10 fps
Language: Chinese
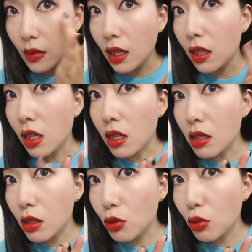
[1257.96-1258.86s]
它的颜
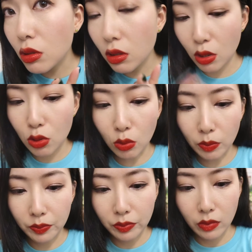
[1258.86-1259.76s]
色就是那种
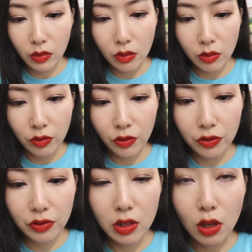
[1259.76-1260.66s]

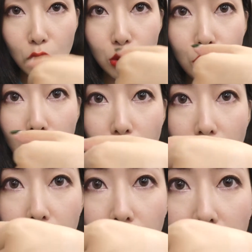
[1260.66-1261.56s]
非常水
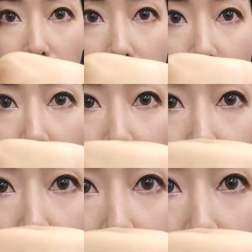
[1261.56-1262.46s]
光，有一点点
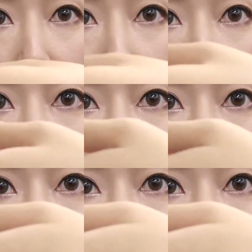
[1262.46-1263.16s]
小香槟的这